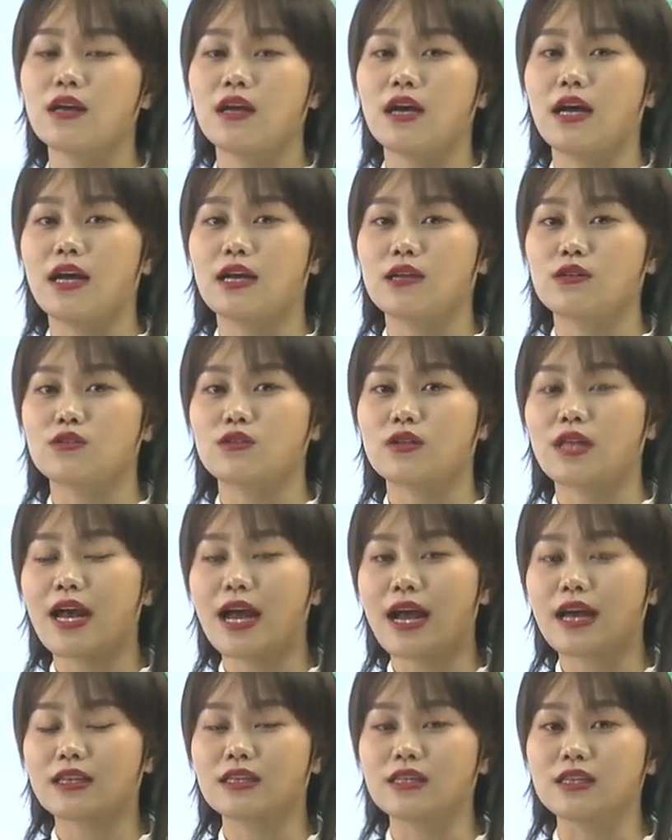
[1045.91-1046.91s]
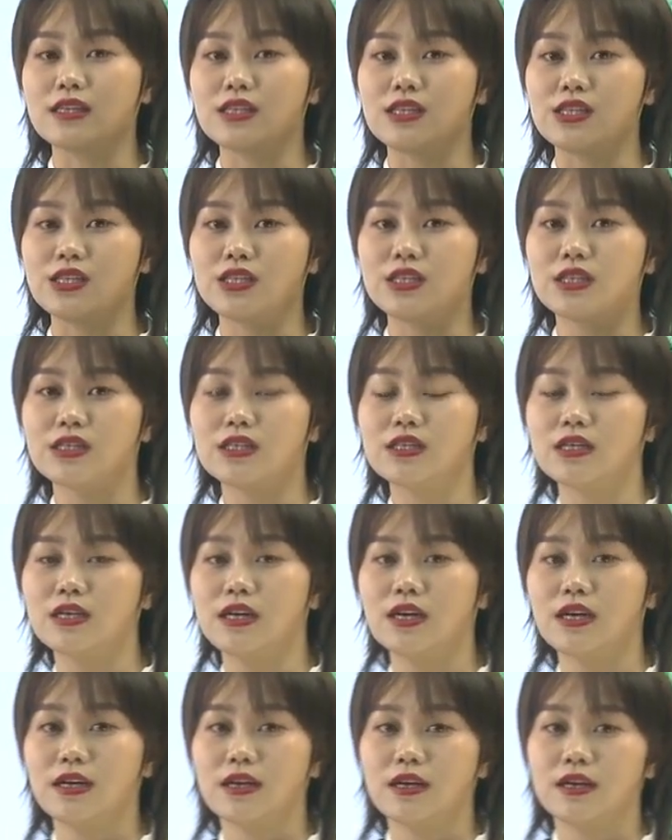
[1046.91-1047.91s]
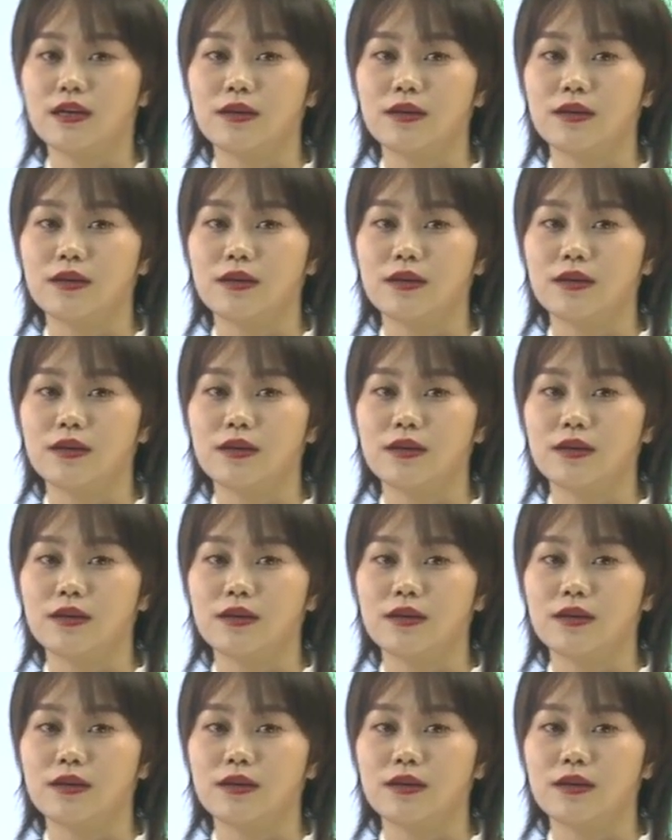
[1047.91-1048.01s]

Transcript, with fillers: 啊它的一个